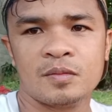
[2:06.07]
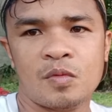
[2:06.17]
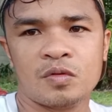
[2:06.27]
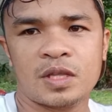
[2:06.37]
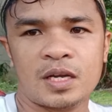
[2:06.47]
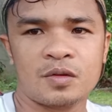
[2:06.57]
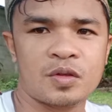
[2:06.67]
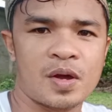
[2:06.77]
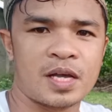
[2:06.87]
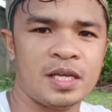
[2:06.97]
Bungtan kung
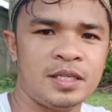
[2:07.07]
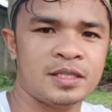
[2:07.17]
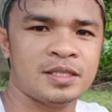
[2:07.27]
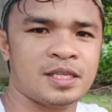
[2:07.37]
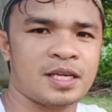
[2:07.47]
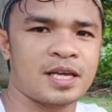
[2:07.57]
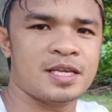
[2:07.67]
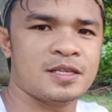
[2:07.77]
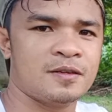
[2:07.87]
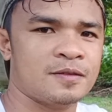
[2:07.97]
tawagin. Yan
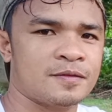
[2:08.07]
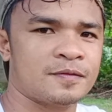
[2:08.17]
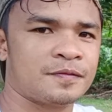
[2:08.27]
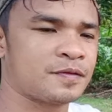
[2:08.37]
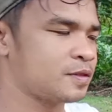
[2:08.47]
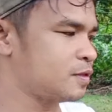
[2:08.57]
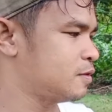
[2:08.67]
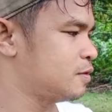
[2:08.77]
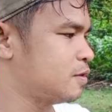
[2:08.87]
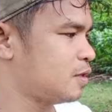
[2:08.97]
guys, oh.
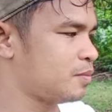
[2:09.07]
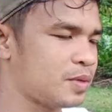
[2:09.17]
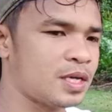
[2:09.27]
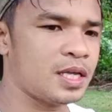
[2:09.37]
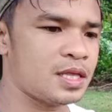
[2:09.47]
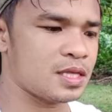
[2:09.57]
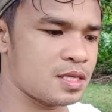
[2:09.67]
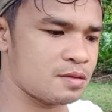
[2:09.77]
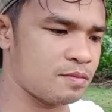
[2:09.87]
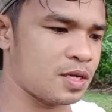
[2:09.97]
Ang bigat.
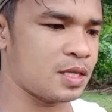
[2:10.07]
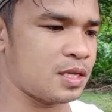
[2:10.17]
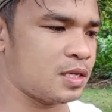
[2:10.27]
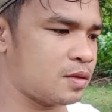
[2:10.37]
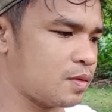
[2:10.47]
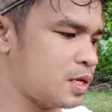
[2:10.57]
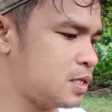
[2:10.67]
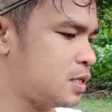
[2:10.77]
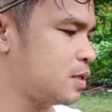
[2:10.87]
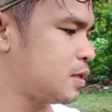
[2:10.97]
Bigatan ito
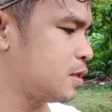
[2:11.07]
guys.